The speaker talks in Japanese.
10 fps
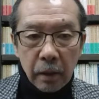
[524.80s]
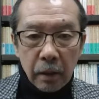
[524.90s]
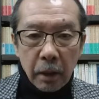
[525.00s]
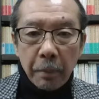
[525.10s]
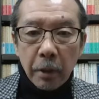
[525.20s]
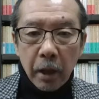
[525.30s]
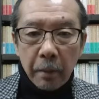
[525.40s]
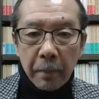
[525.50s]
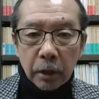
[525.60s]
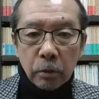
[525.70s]
やっぱりね
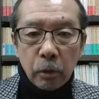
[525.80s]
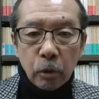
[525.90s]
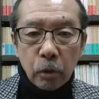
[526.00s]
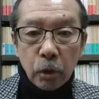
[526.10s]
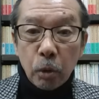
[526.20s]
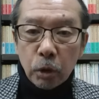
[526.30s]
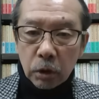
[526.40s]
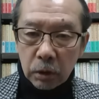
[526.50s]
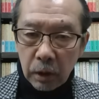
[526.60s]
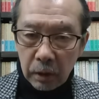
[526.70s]
松本人
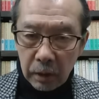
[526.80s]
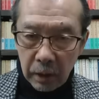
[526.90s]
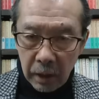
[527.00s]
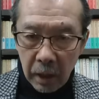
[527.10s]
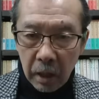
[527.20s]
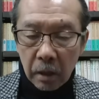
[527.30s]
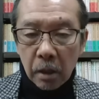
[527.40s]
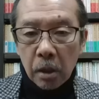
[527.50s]
志さんから